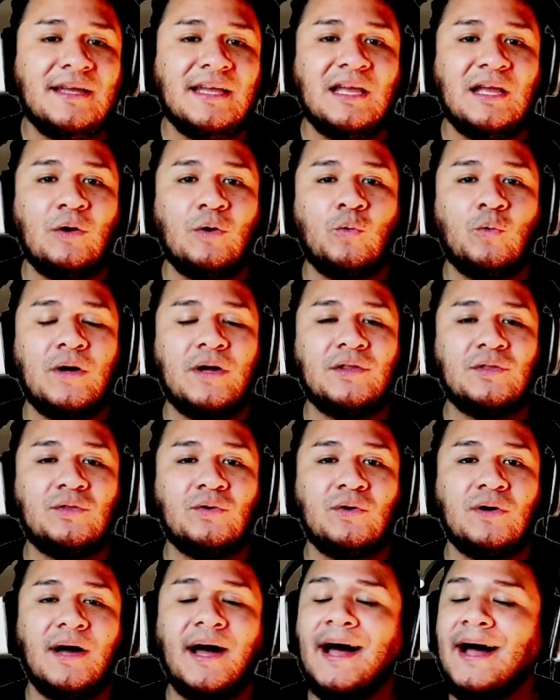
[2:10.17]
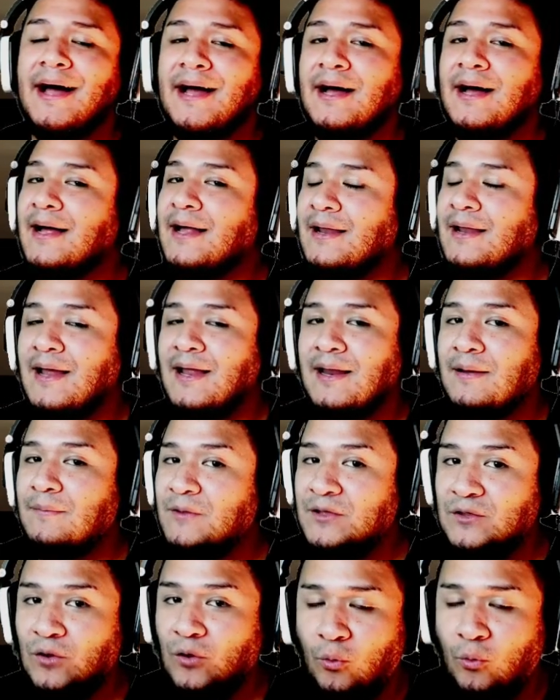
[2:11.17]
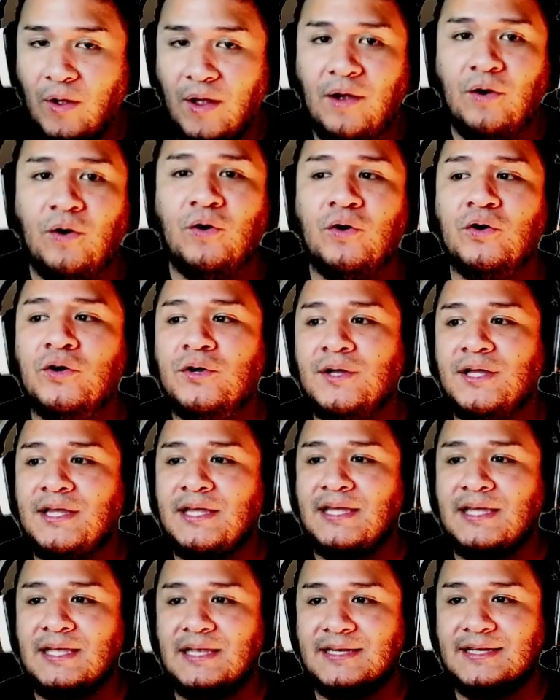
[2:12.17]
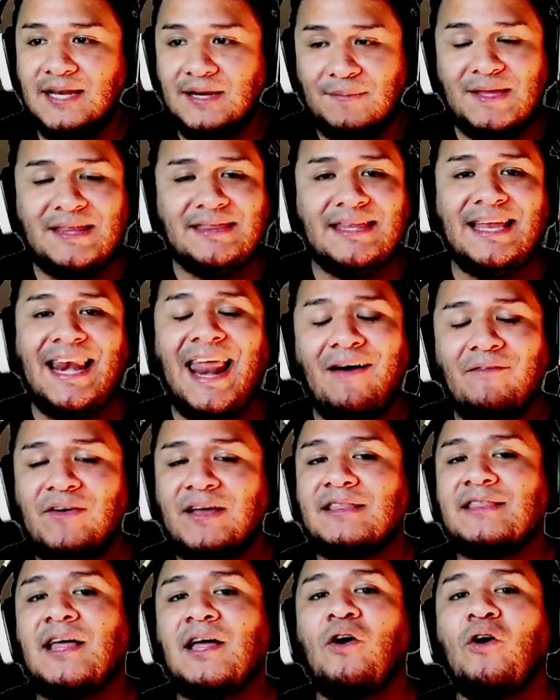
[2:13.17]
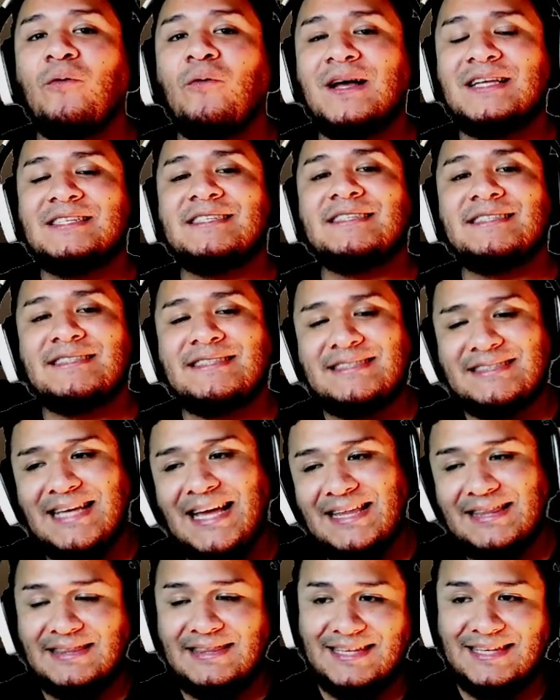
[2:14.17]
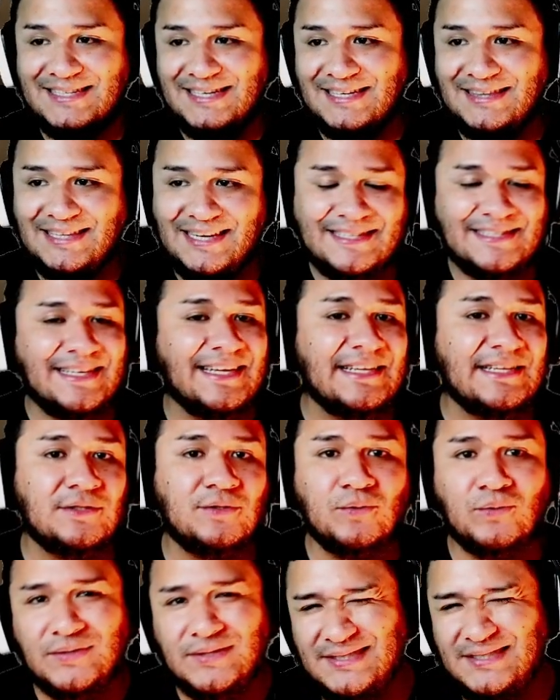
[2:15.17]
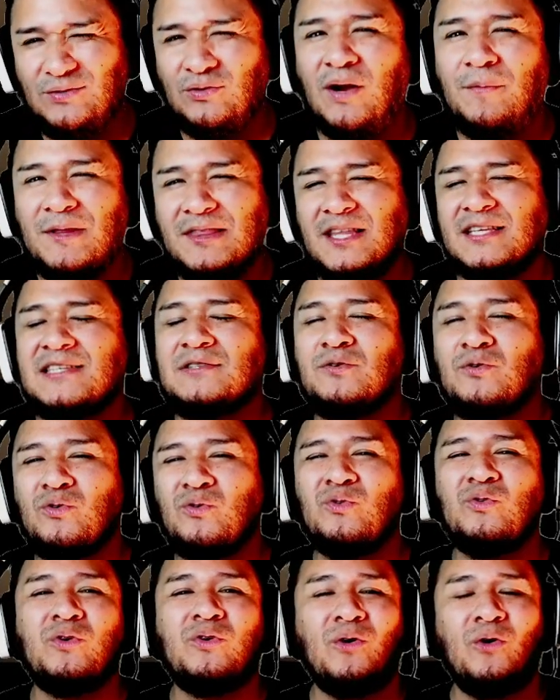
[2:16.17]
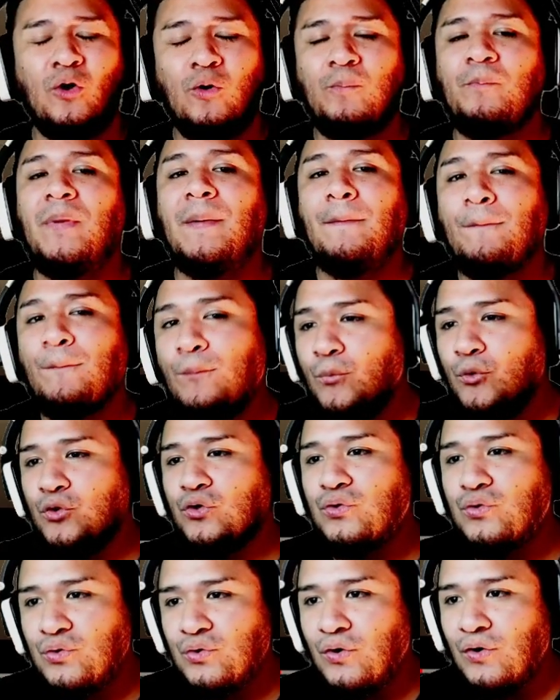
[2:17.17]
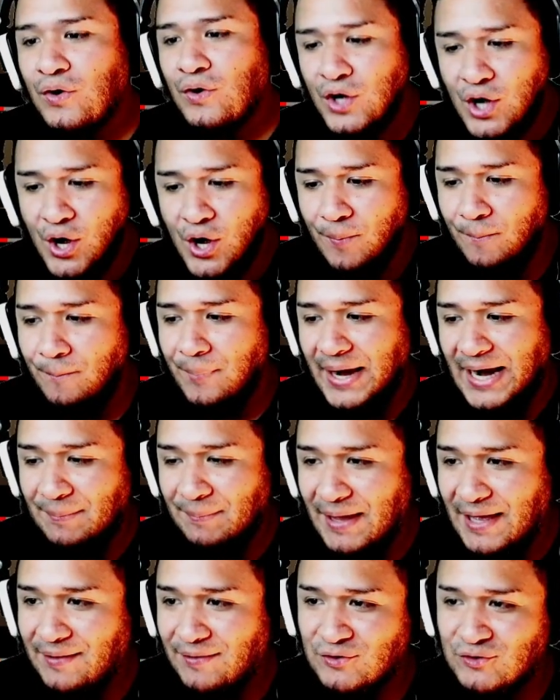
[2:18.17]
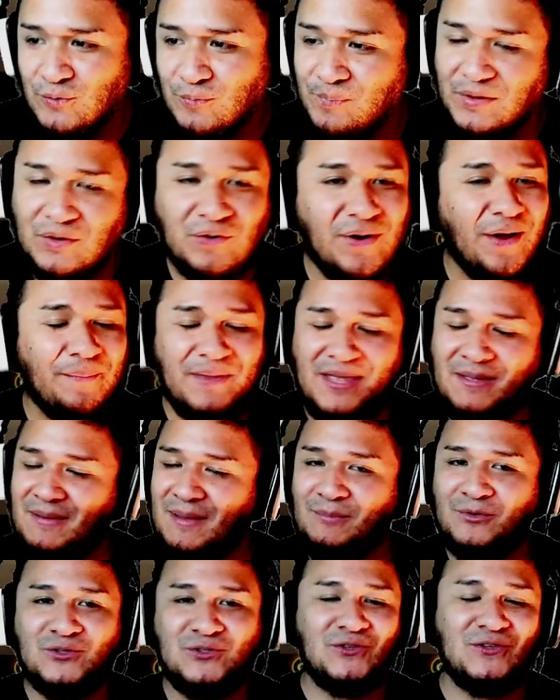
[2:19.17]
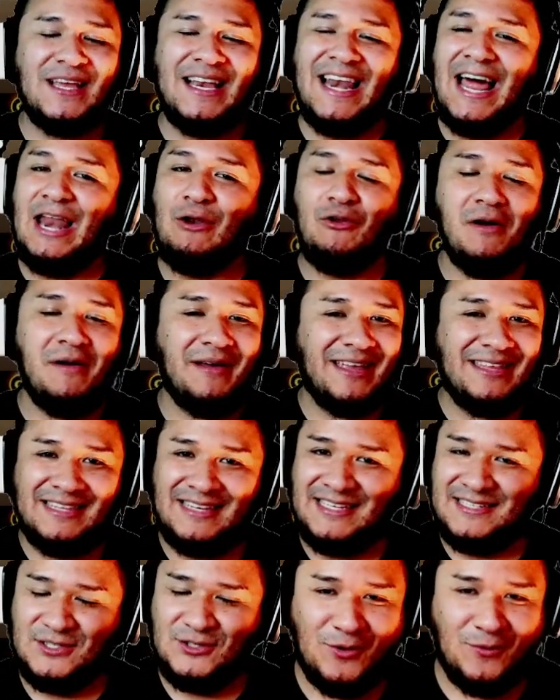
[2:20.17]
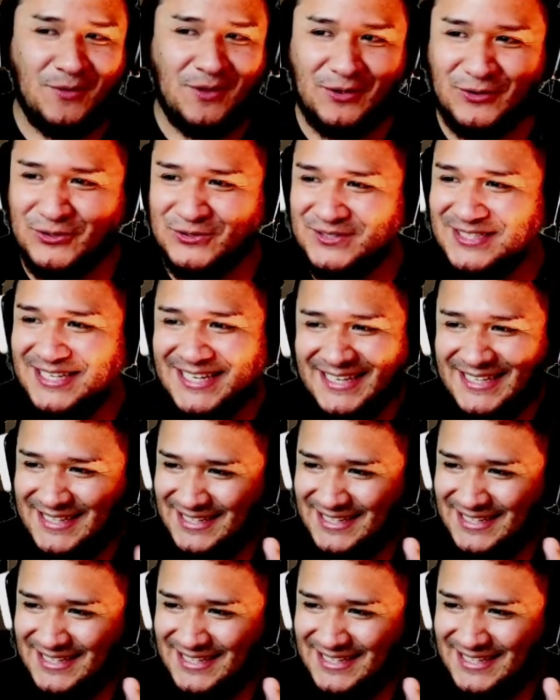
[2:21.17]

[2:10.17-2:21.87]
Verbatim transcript: en cuanto al videojuego y realmente le ha afectado bastante retrasar esto. Seguramente ha sido un golpe muy duro para Microsoft, pero a mí me emociona la nueva generación, amigos.